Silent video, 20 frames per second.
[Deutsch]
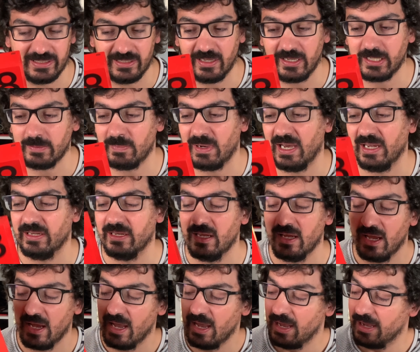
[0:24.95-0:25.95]
Ne? Ich meine,
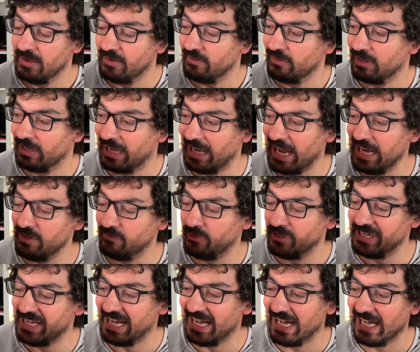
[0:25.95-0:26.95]
Rein
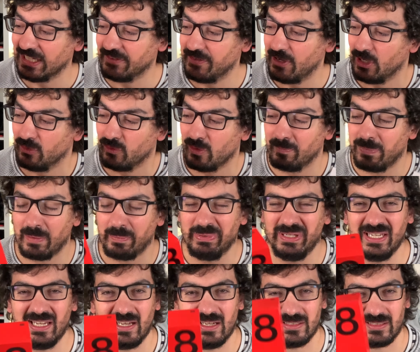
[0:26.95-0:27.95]
von der Hardware und vom
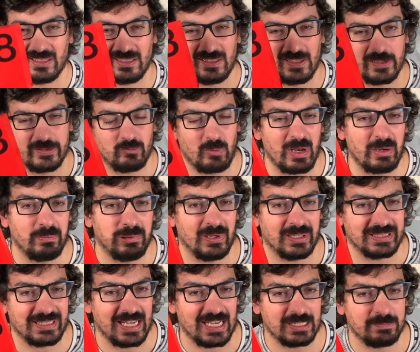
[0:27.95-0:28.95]
Papier her ist das
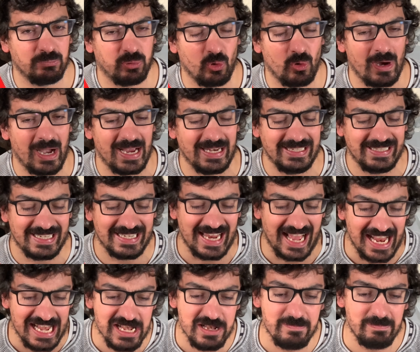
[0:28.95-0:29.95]
OnePlus 8 Pro eigentlich in
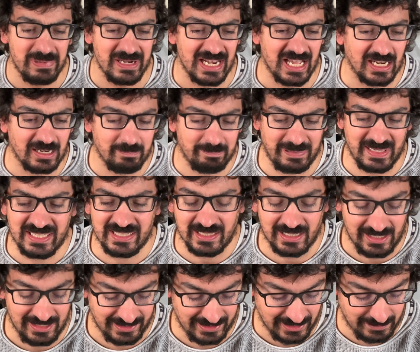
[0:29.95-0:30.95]
allen Belangen besser
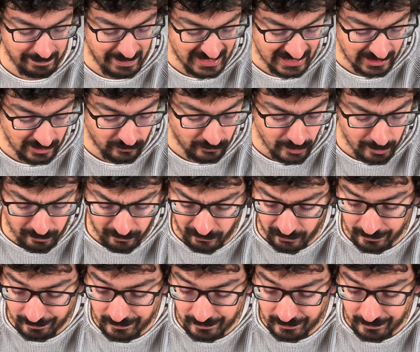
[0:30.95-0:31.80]
als das Pixel 5.